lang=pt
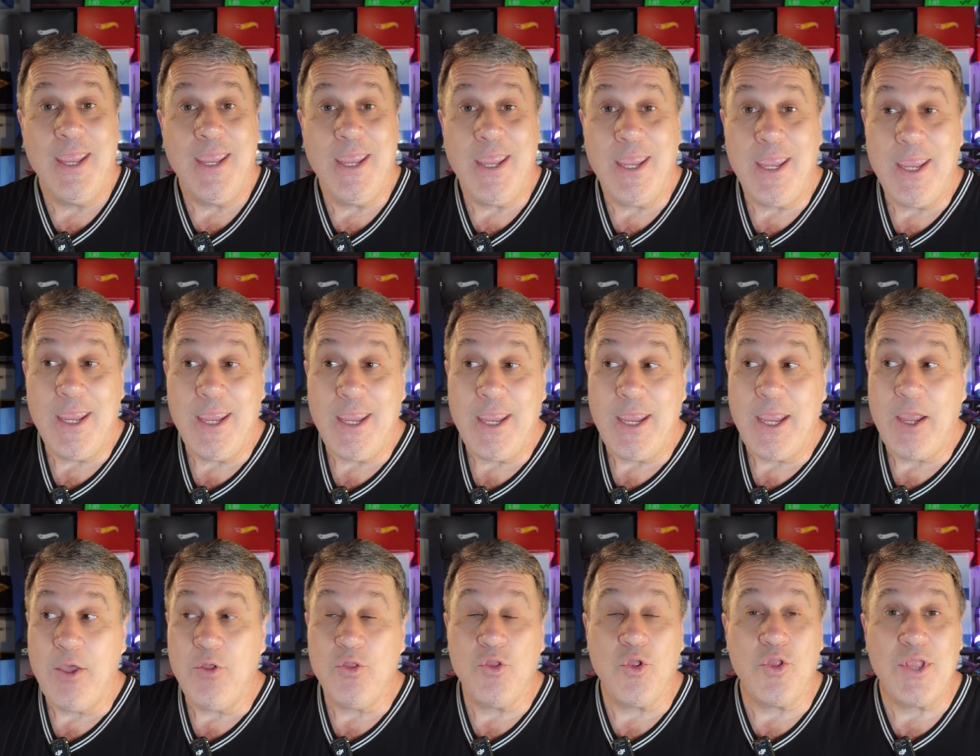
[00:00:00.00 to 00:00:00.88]
E
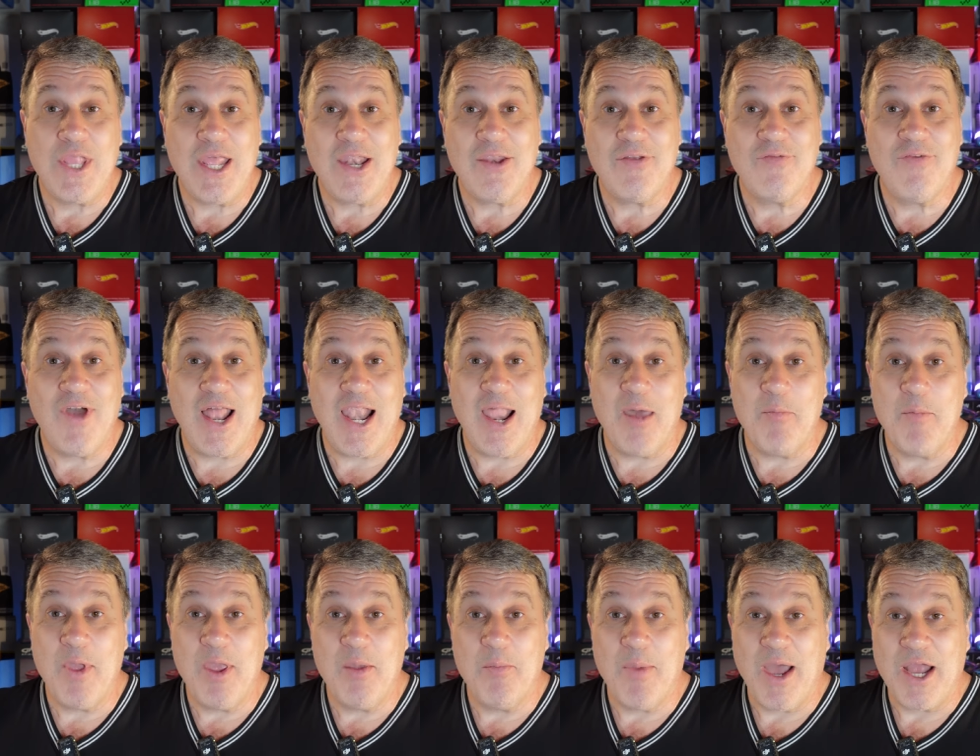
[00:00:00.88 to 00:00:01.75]
eu tô tendo que
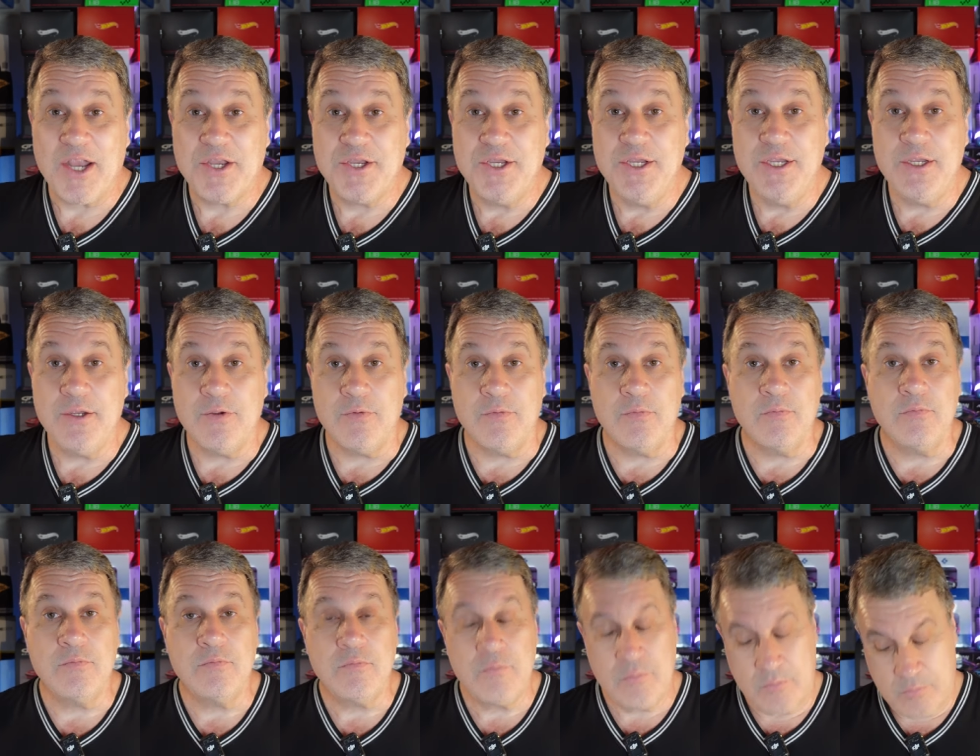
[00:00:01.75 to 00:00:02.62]
falar meio baixinho,
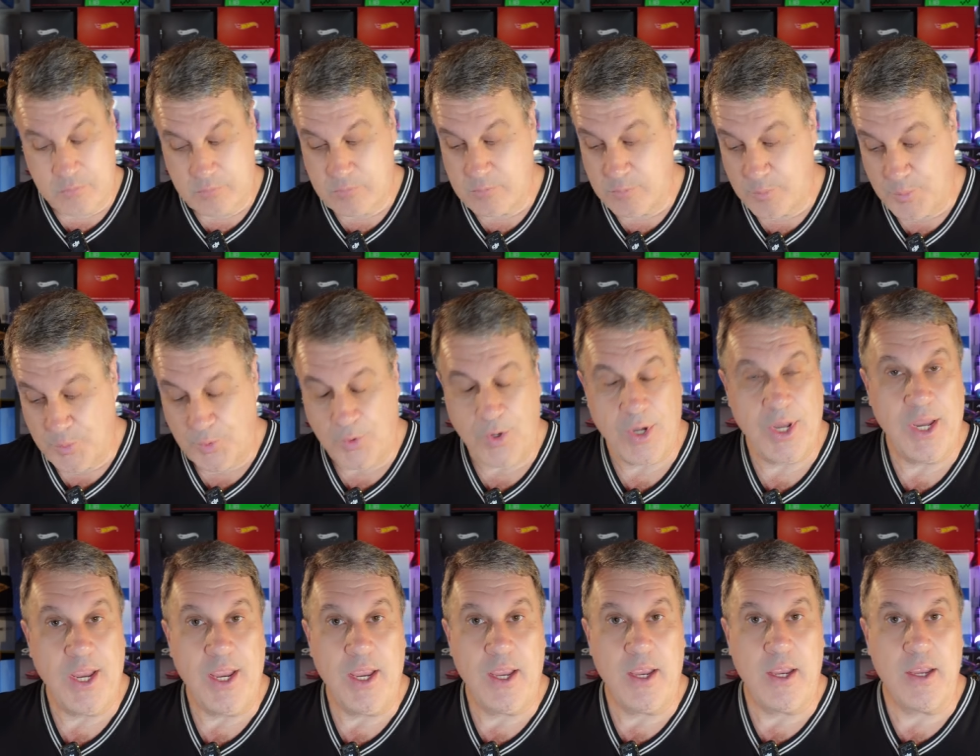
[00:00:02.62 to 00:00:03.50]

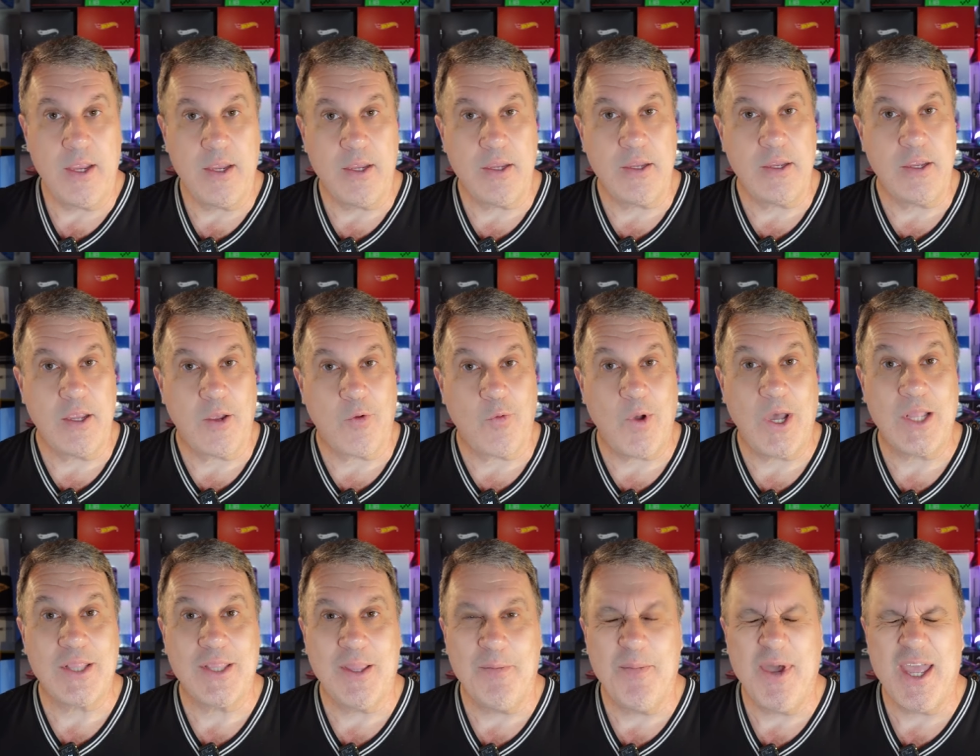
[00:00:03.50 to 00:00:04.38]
porque
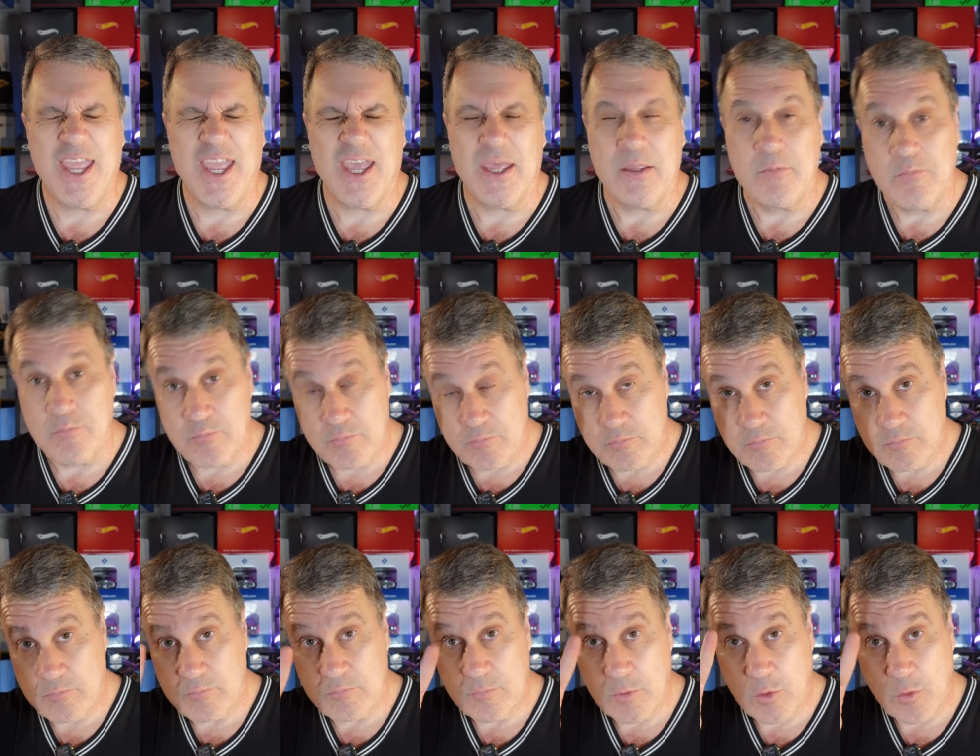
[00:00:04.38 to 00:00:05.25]
4 da manhã.
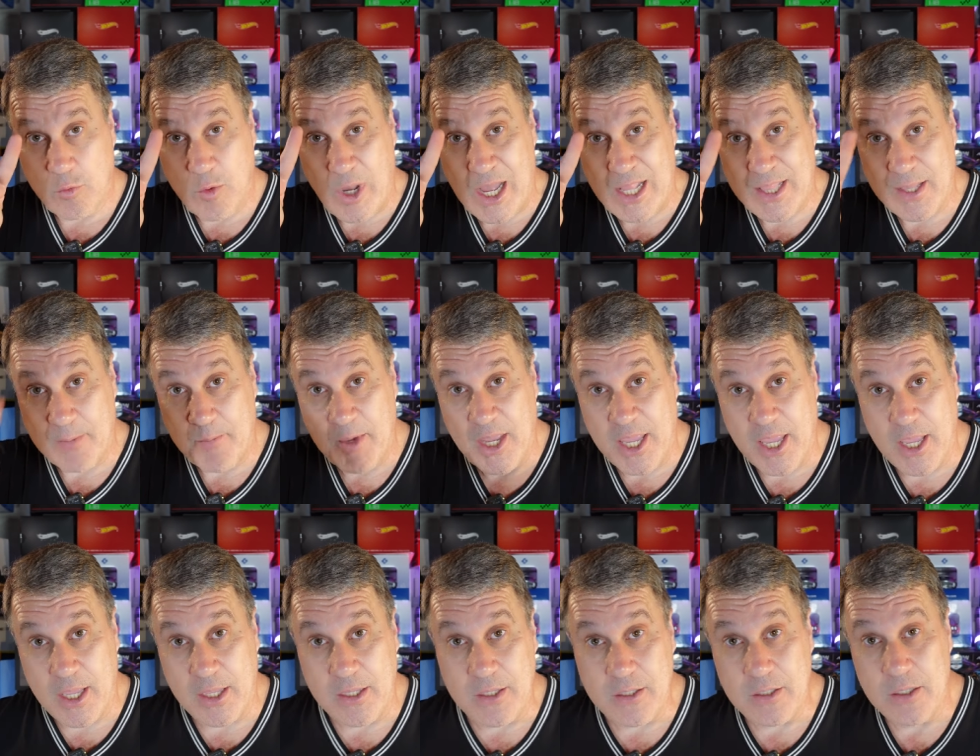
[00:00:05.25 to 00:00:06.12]
4 da
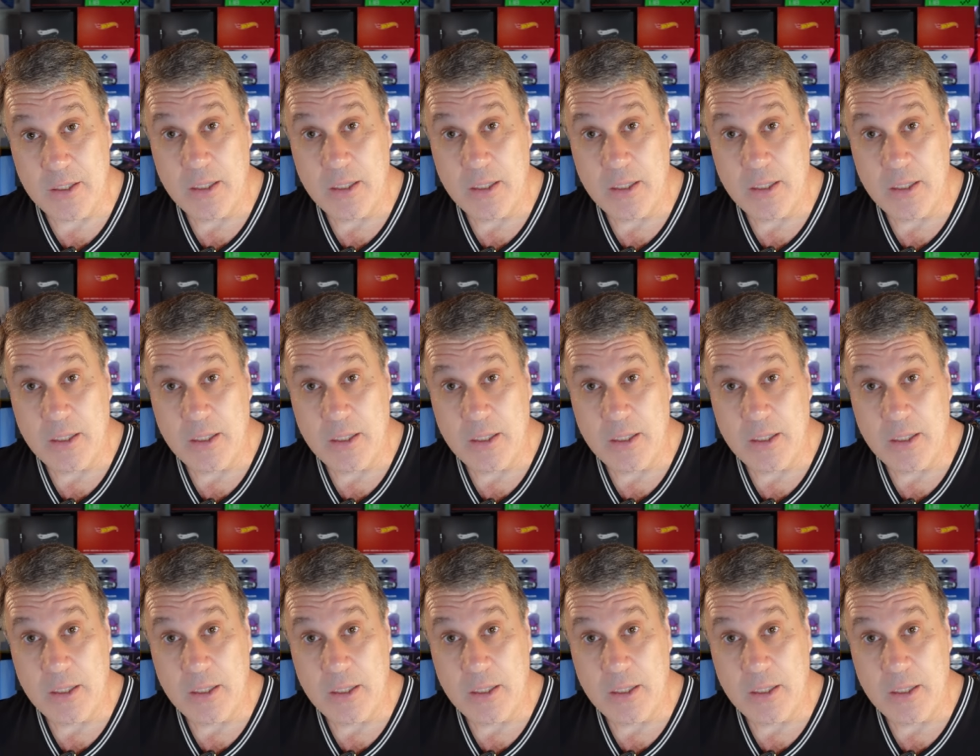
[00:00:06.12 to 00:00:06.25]
manhã.